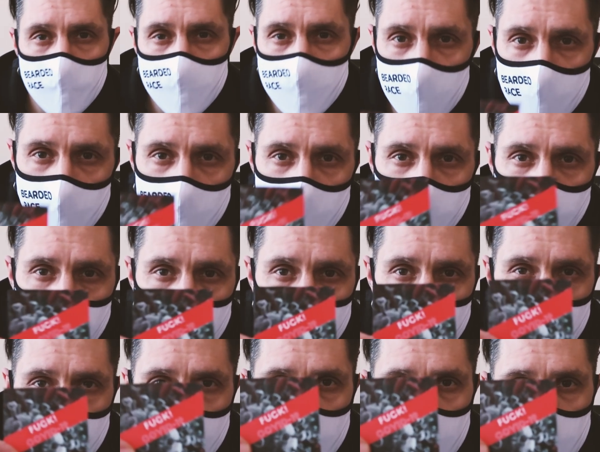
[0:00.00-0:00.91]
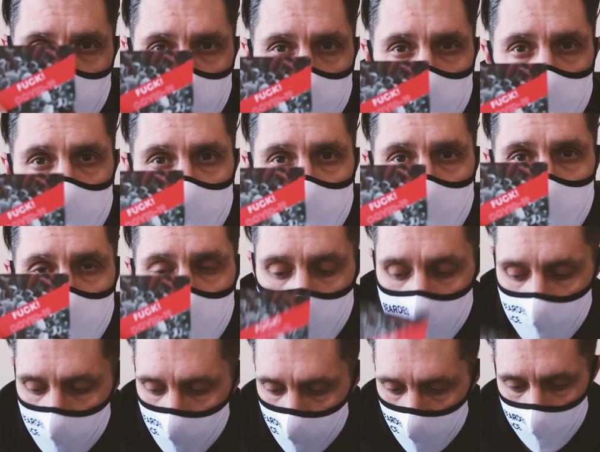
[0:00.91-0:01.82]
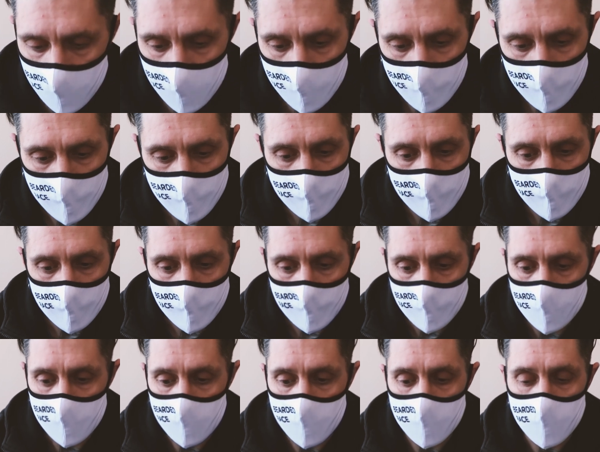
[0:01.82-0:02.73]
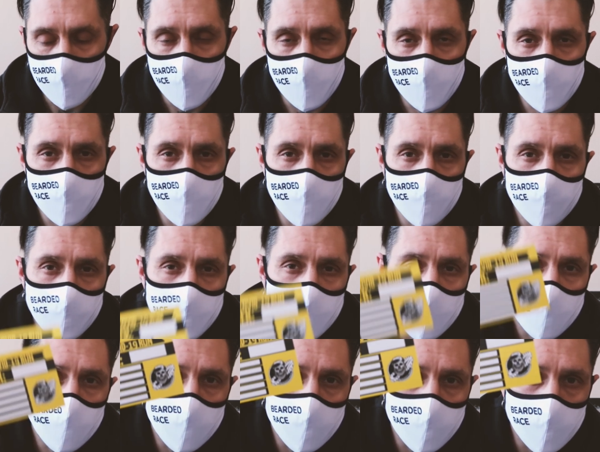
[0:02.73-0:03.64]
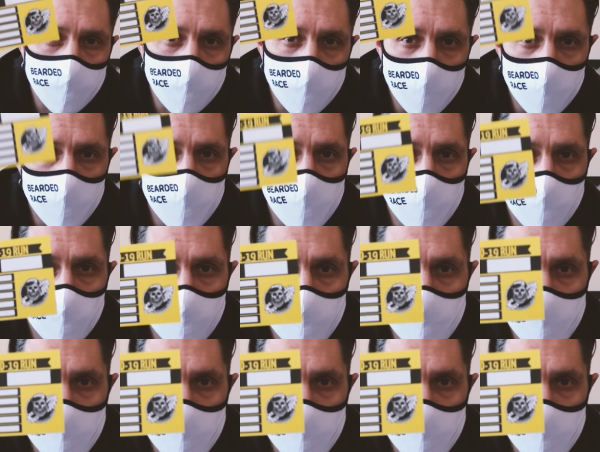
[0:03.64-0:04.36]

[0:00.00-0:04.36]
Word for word: всякие вот такие стикеры, а потом вот такой вот бейджик